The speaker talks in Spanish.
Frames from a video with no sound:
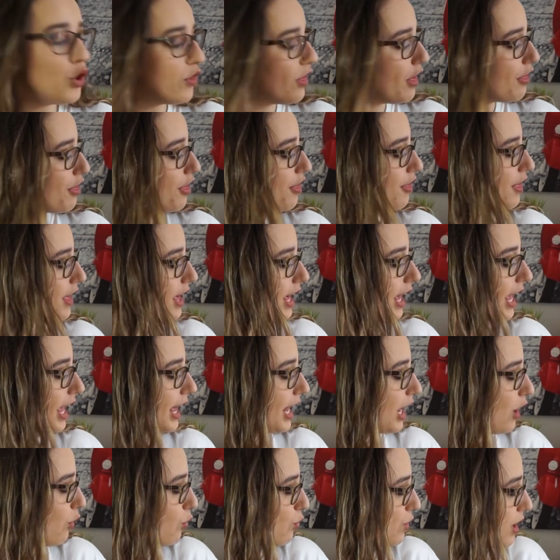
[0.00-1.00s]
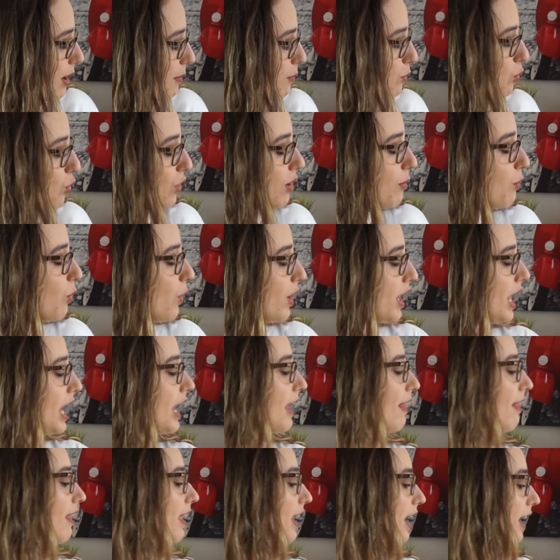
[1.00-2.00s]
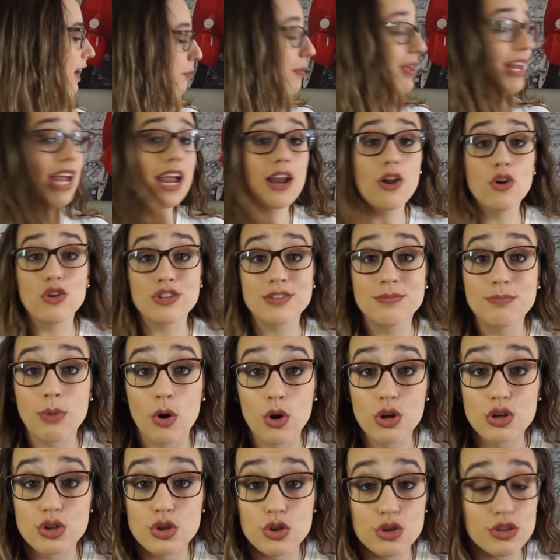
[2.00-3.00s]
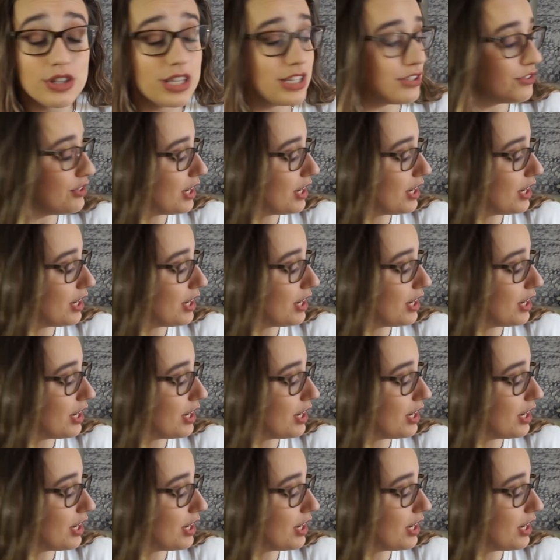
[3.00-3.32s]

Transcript: Yo decidí que era una muy buena idea mirar los bolsos de